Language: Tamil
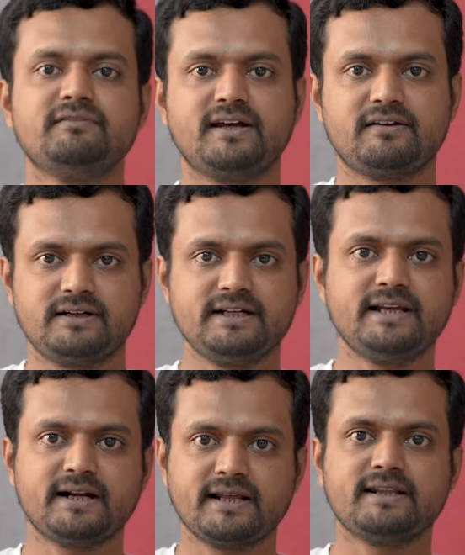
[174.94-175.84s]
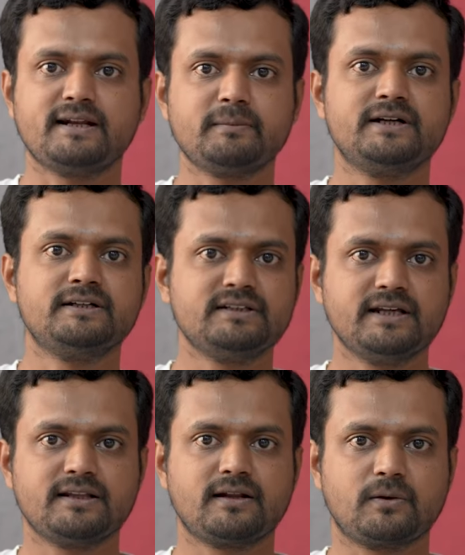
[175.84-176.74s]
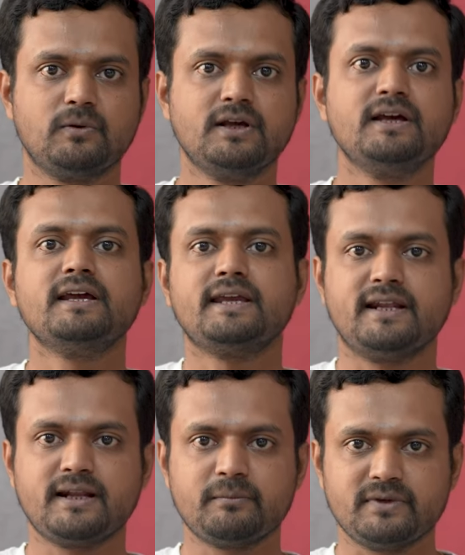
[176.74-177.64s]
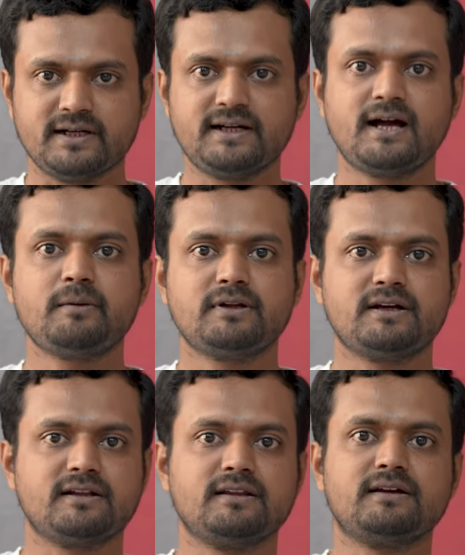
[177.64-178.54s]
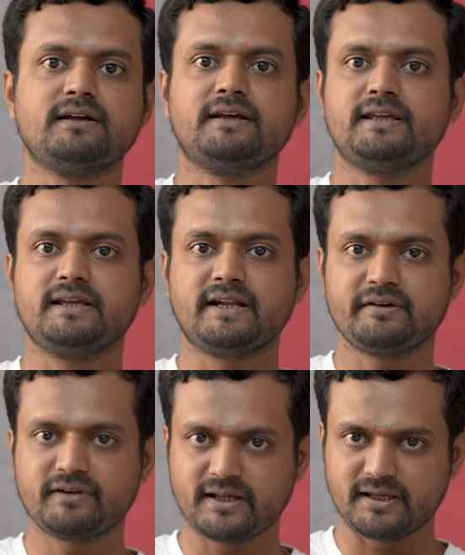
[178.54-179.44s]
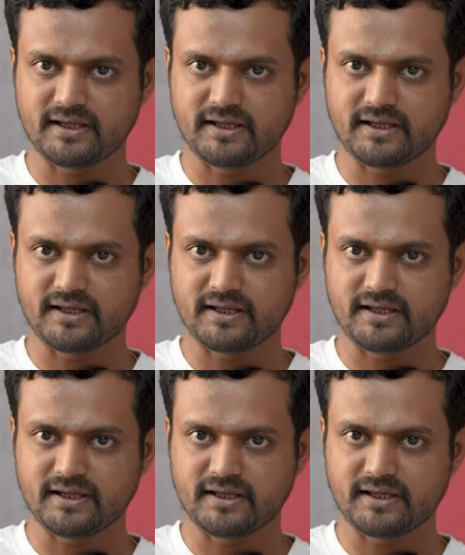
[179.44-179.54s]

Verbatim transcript: வேற வழியே கிடையாது எண்ணம் எழுந்துட்டே தான் இருக்கும் எண்ணம் எழாமல் இருக்கிறதுக்கு இறைவனை